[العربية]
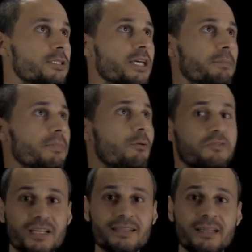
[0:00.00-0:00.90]
طيب لو
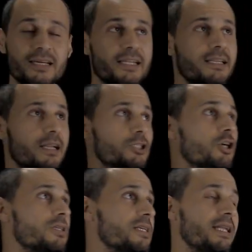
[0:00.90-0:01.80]
افترضنا ان
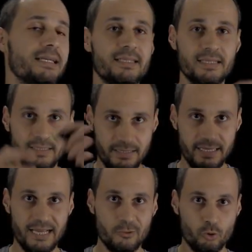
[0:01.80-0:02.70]
الاشخاص اللي عندنا
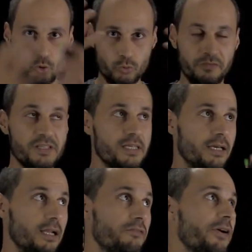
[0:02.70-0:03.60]
اللي هيخشوا في
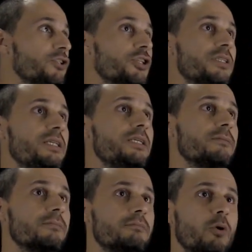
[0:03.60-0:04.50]
الفانكشن دي
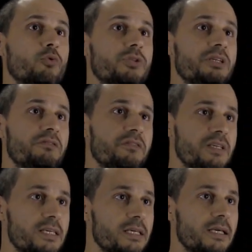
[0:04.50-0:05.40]
موجودين
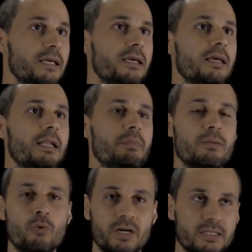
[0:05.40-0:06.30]
في
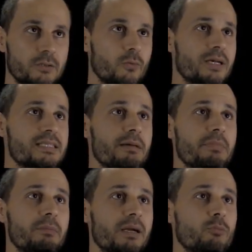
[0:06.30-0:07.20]
المجموعه دي
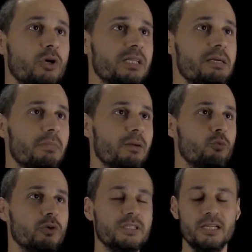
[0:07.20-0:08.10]
وهنسمي المجموعه دي
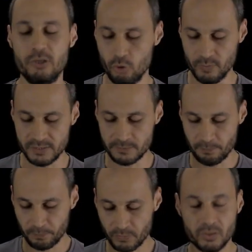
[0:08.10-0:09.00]
مجموعه الهيومنز
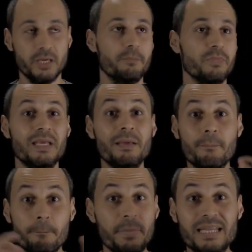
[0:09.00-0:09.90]
طيب
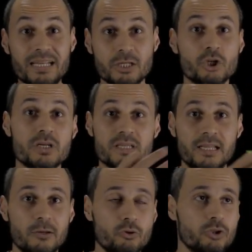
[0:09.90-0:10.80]
مين الاشخاص
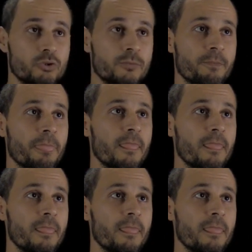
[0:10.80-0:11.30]
اللي هيخشوا